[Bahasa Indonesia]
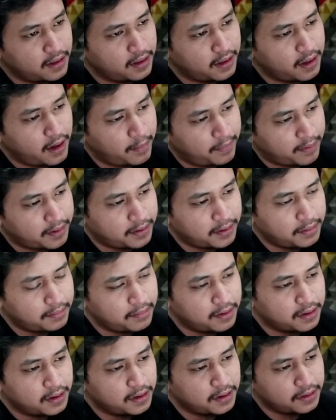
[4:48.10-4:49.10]
jadi lapak
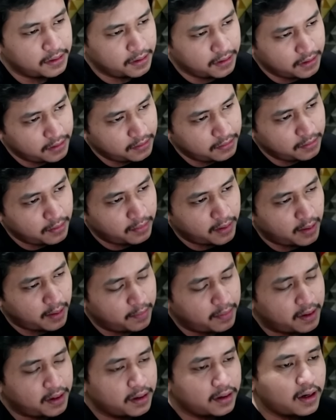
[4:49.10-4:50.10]
gaming ini beberapa
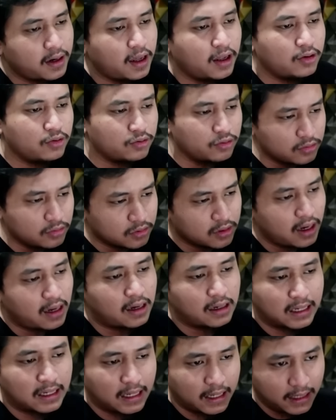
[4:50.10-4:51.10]
hari yang lalu
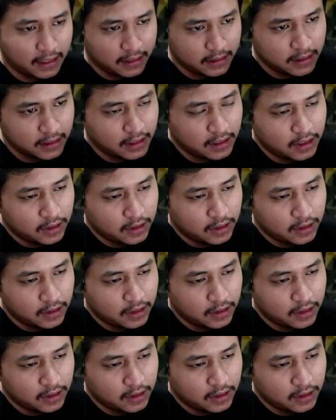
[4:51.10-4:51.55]
karena